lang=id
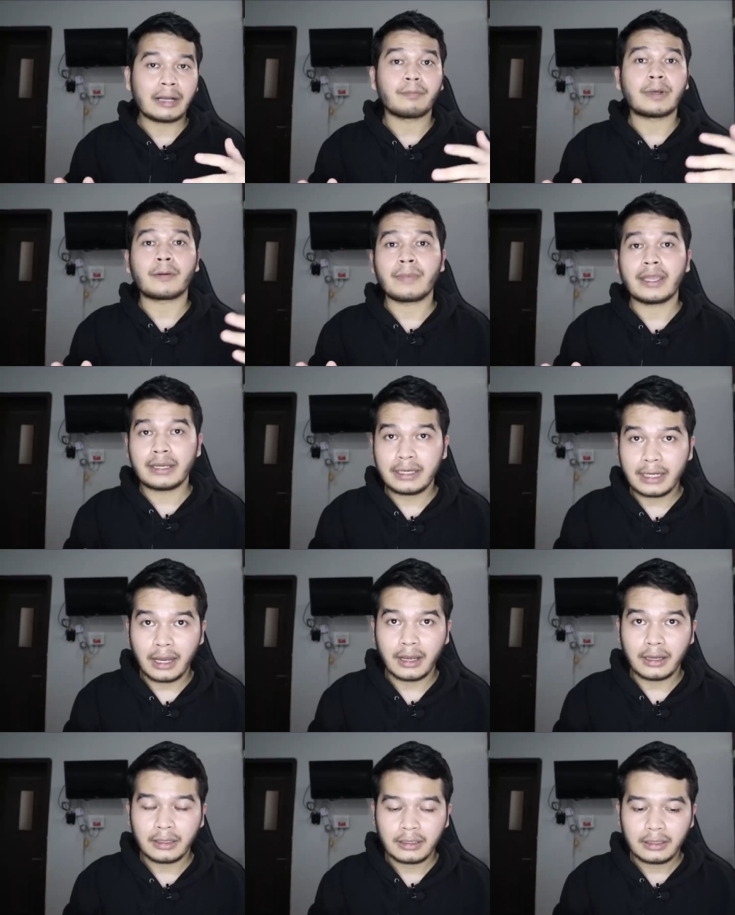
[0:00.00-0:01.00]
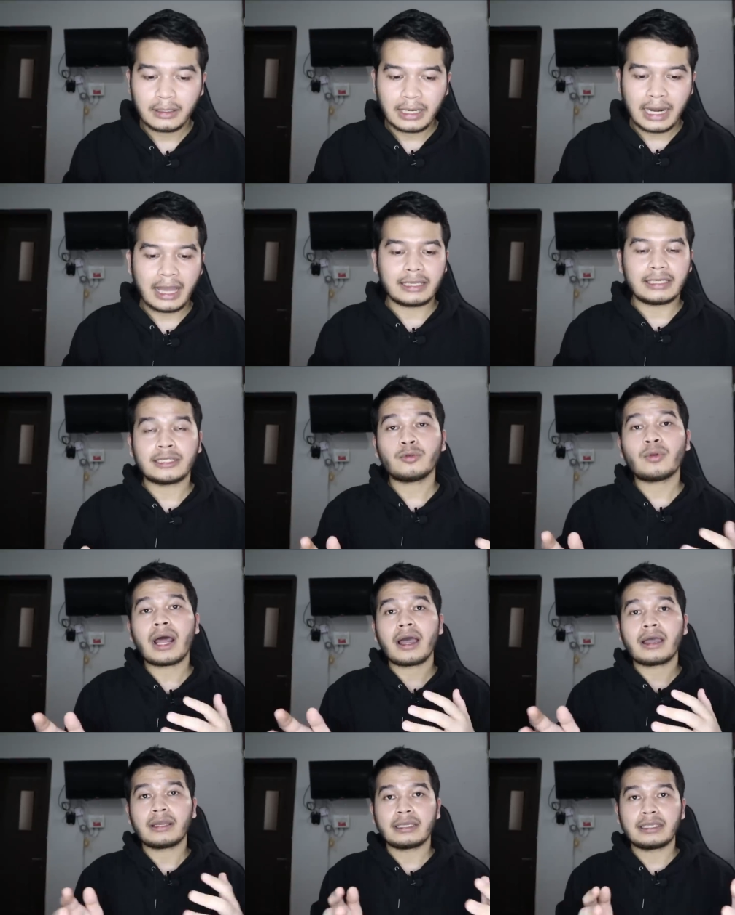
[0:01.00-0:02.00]
yang berbeda Nah,
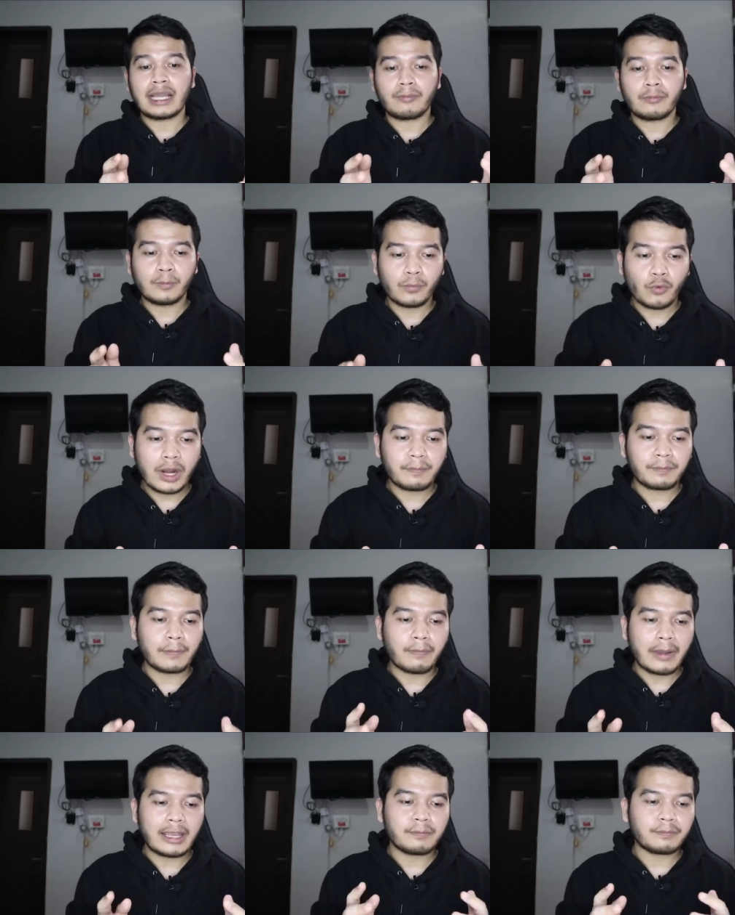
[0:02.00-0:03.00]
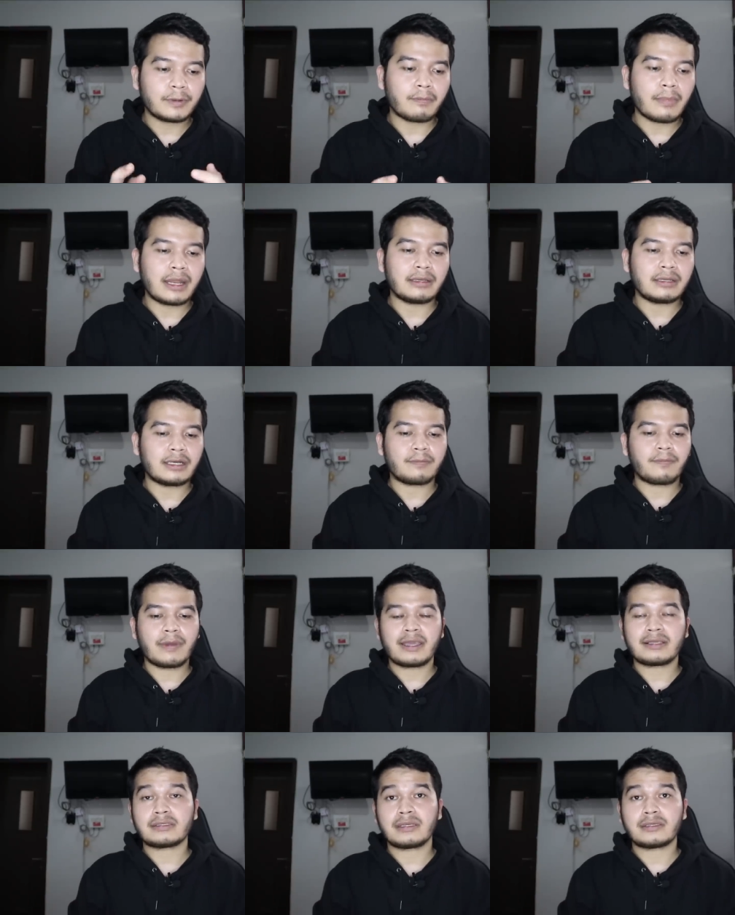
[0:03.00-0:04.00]
itulah yang membuat pemain-pemain dari
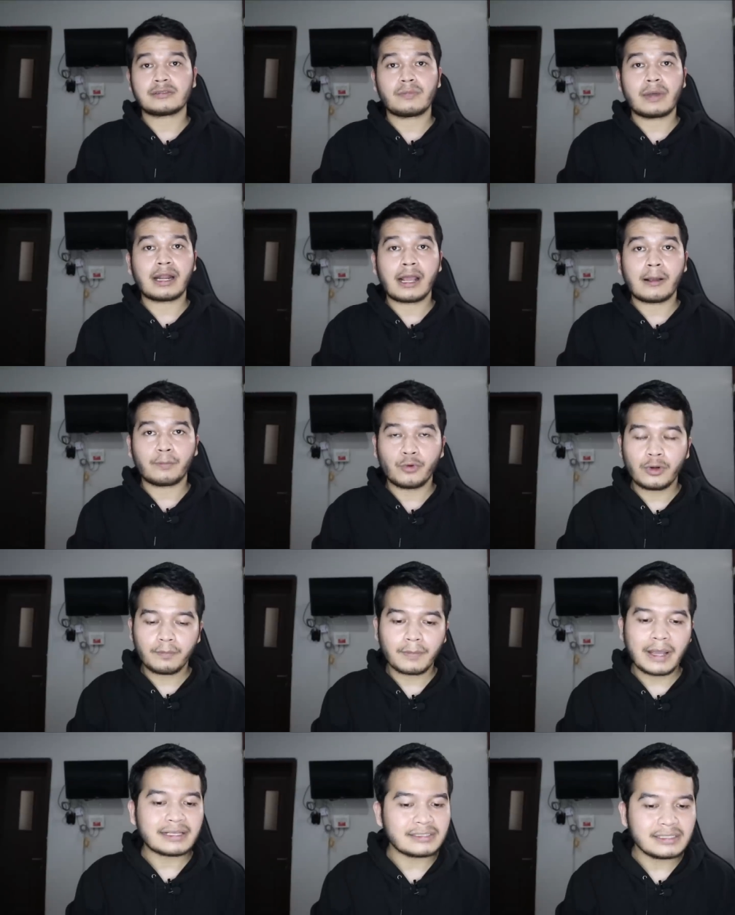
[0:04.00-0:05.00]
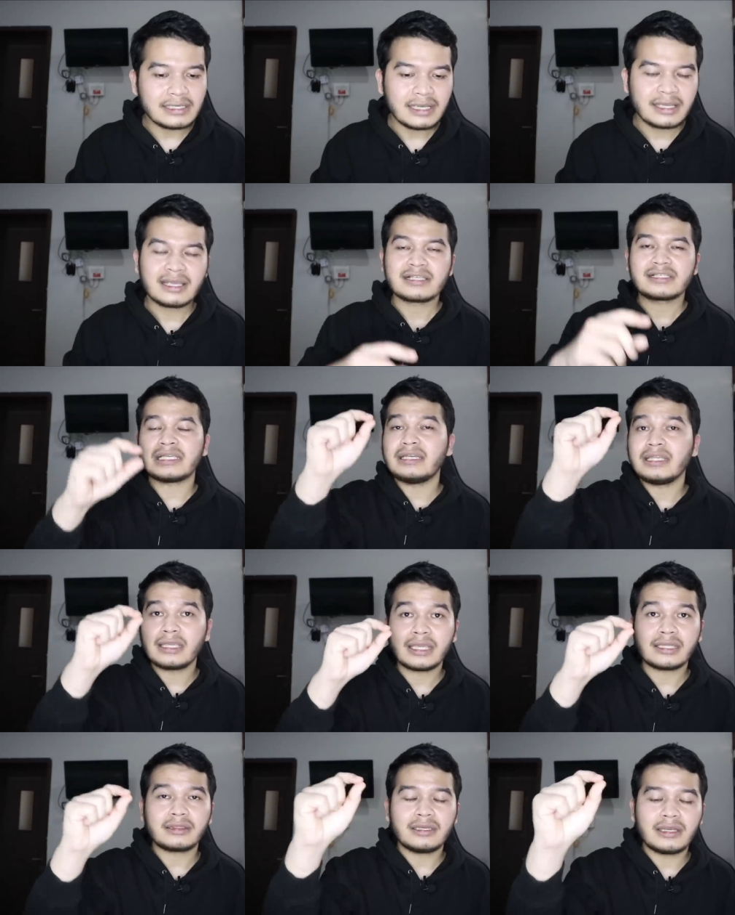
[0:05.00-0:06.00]
PSIS Semarang pun pasti
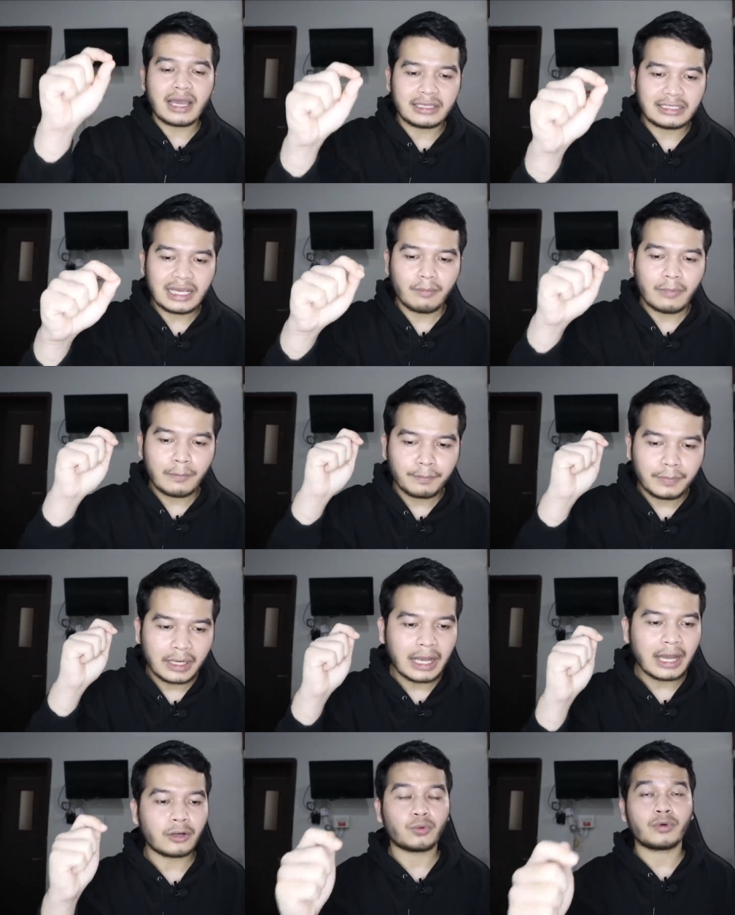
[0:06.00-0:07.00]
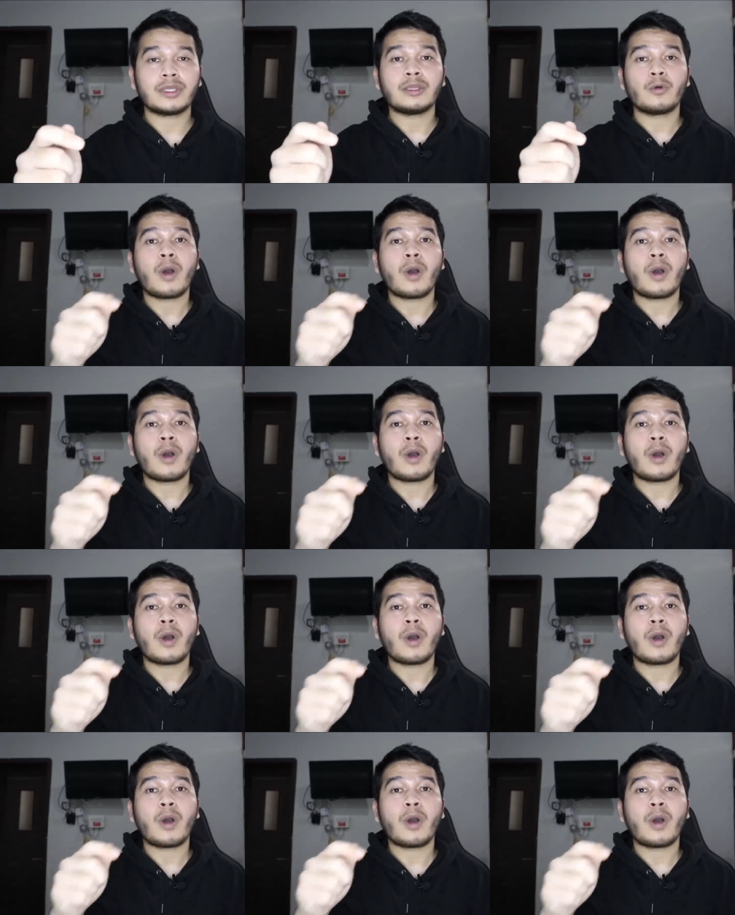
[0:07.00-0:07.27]
sedikit tidaknya mempengaruhi.